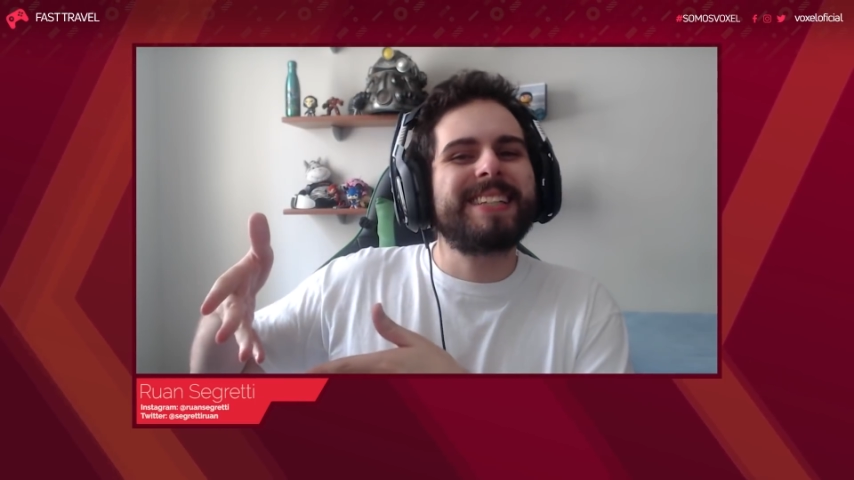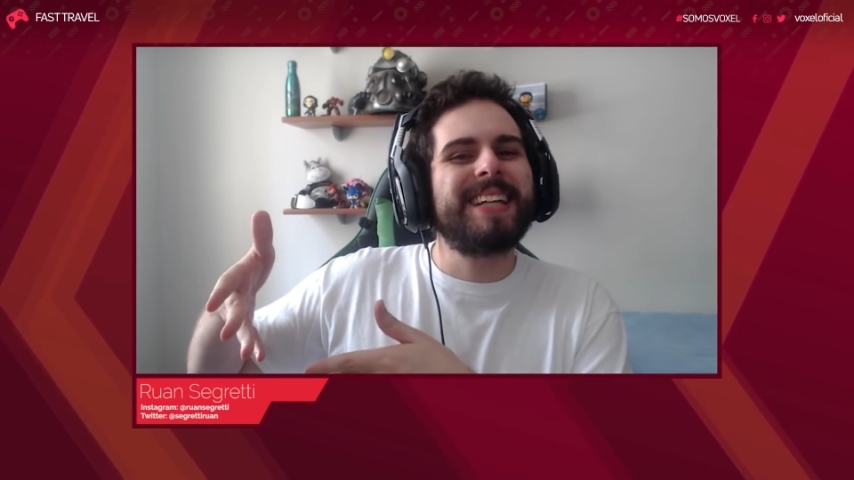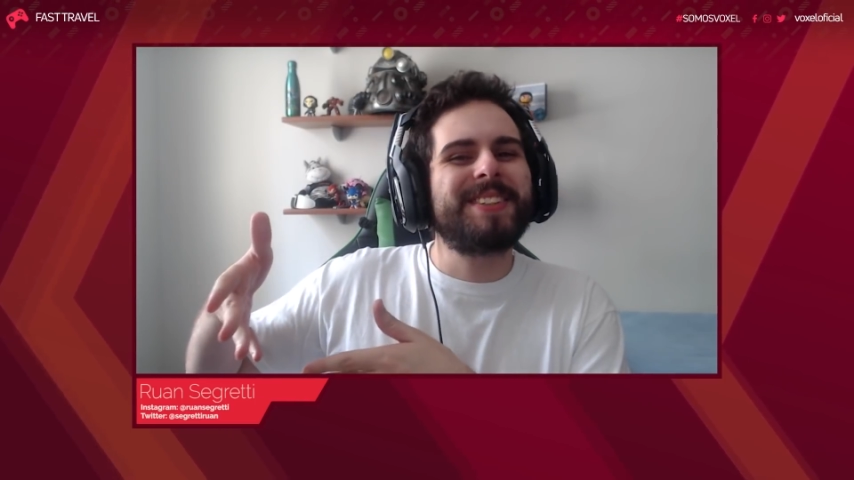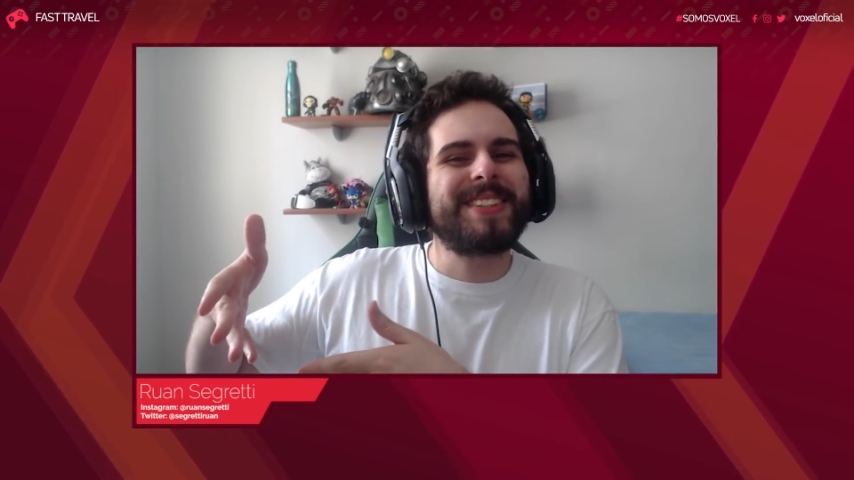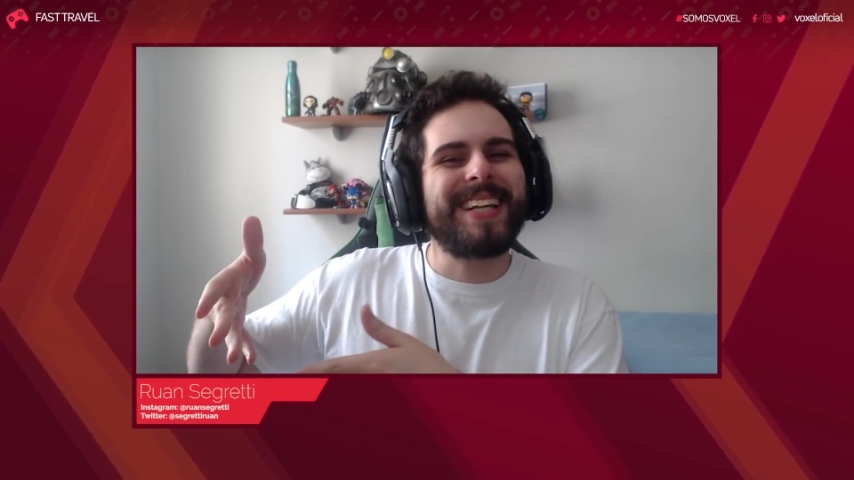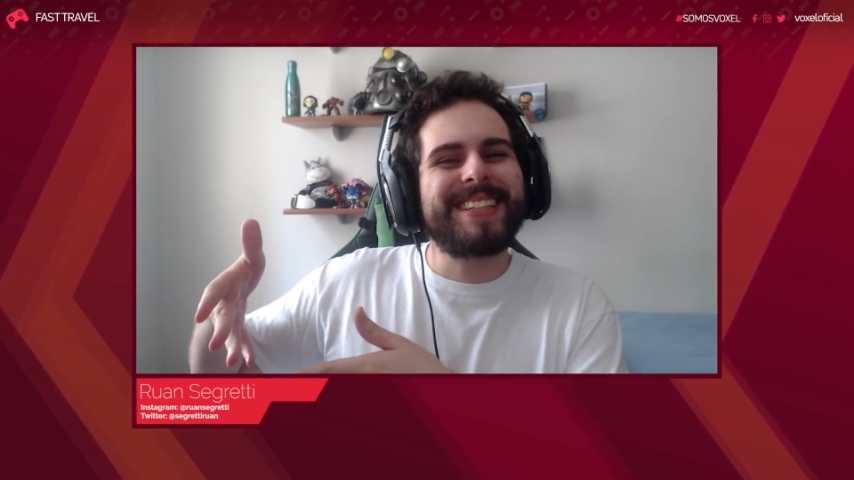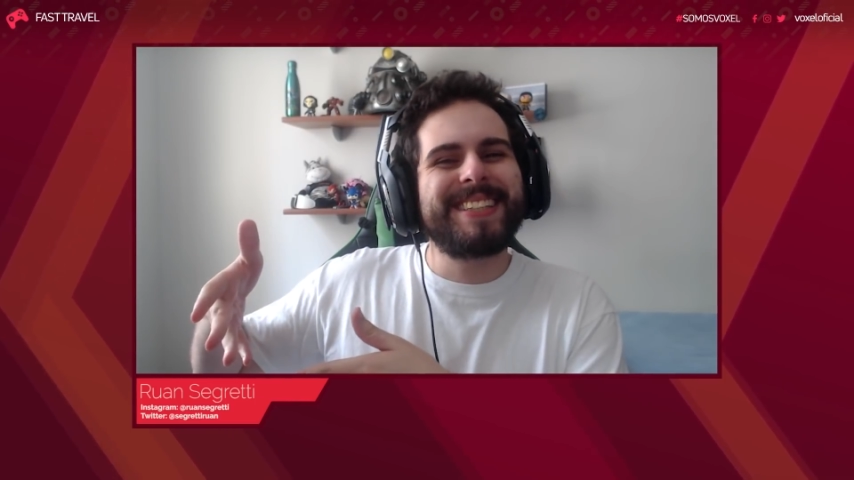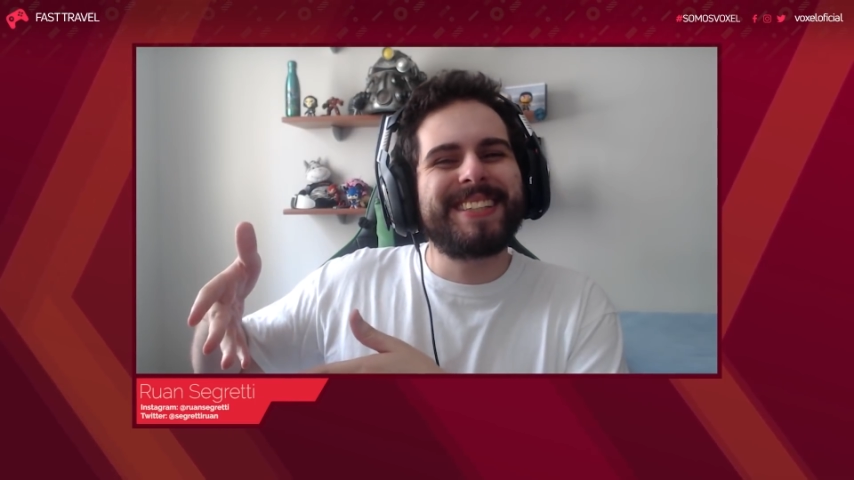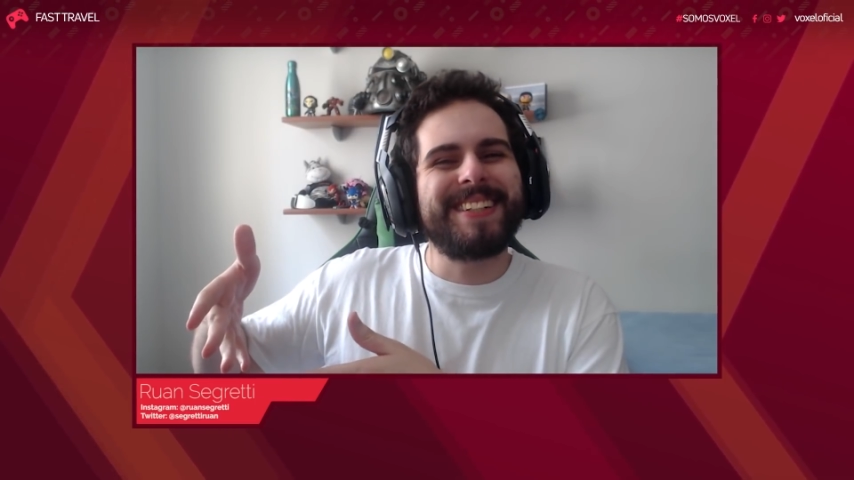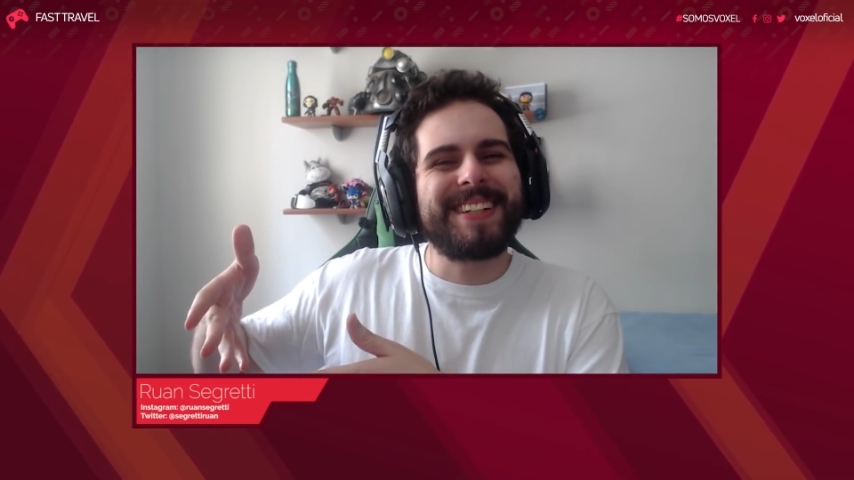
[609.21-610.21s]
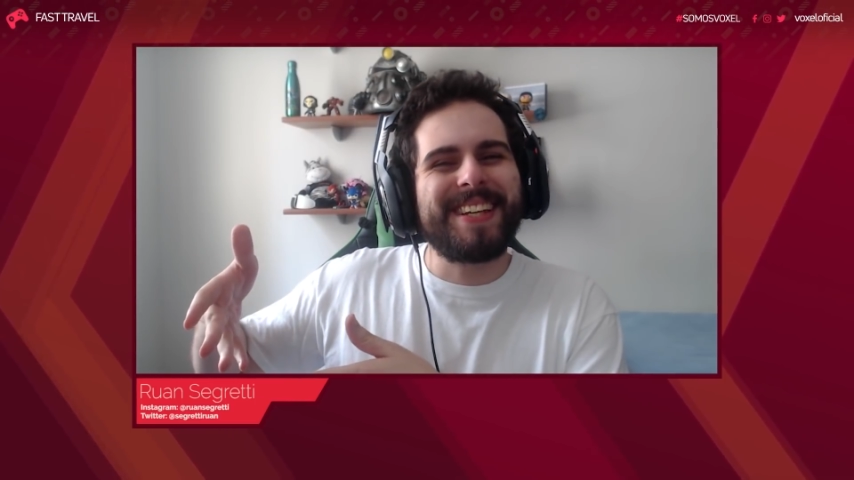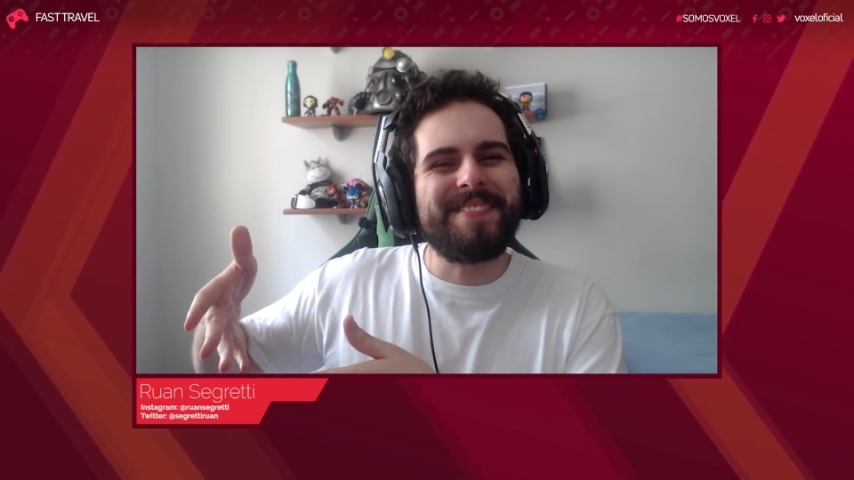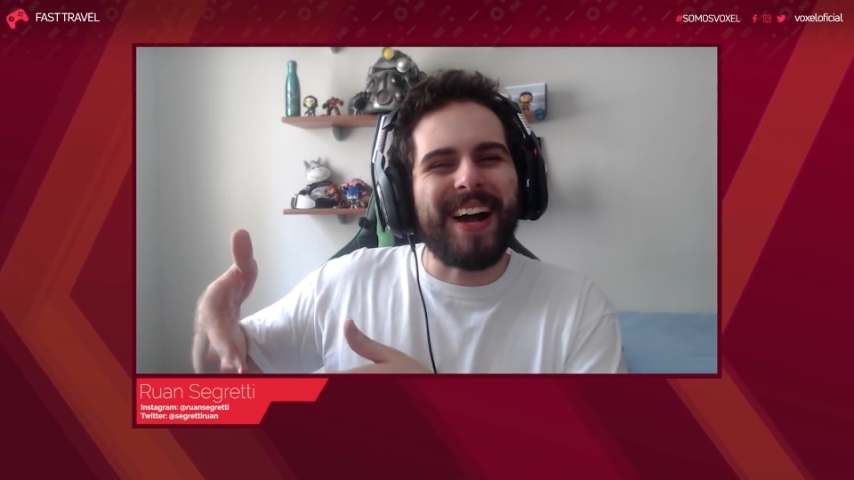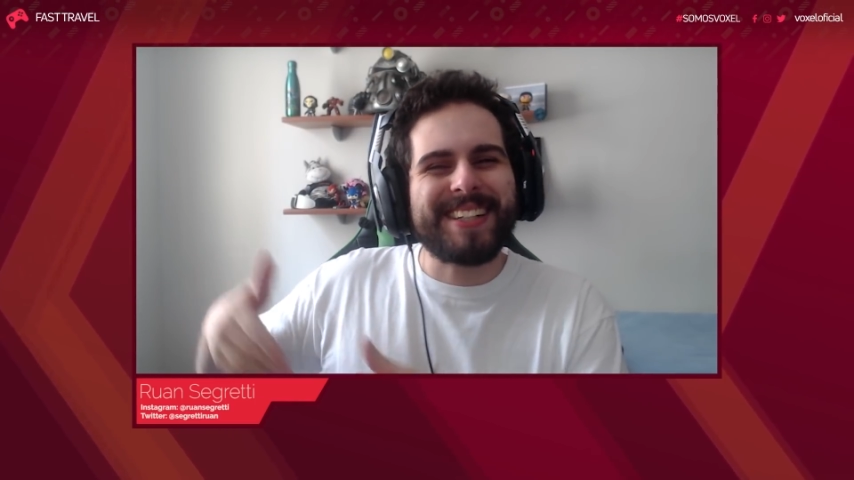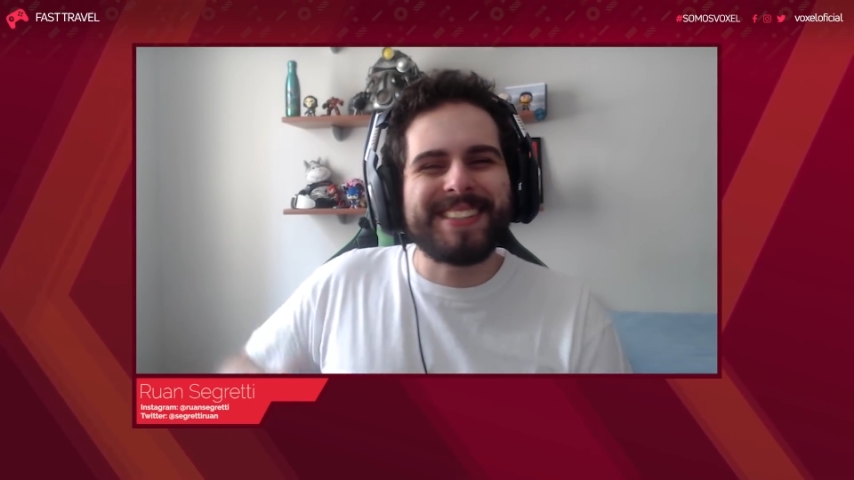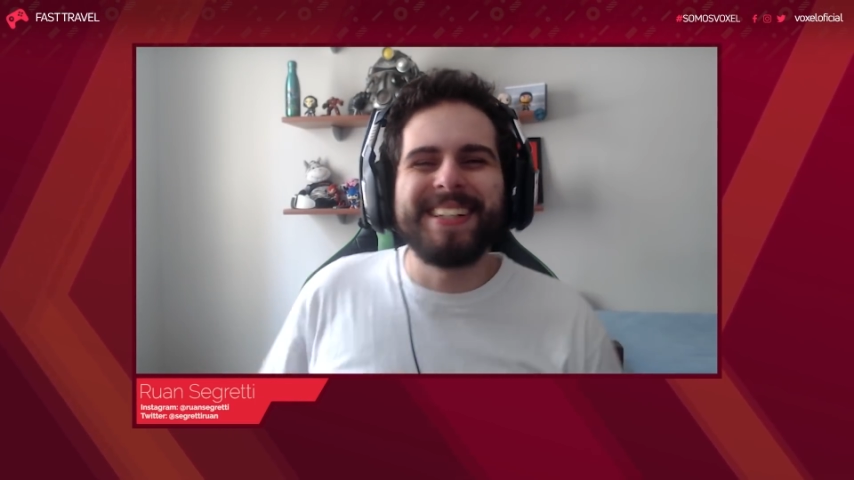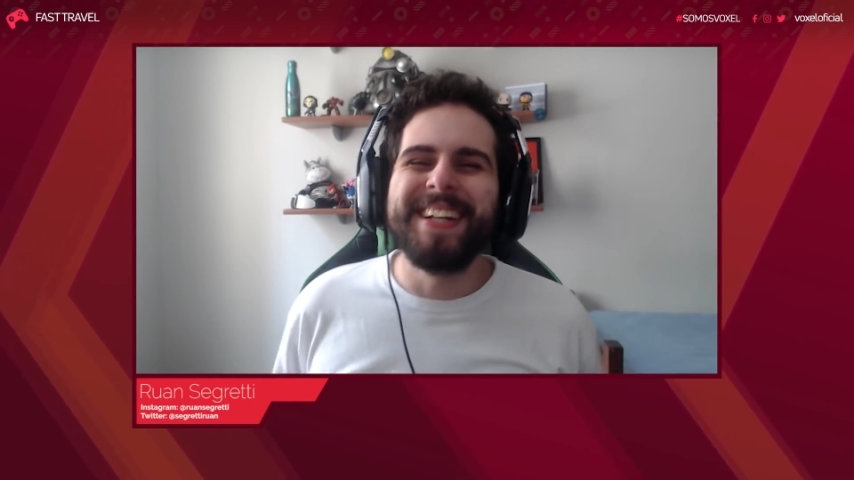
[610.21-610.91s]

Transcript: redes sociais que estão aqui embaixo.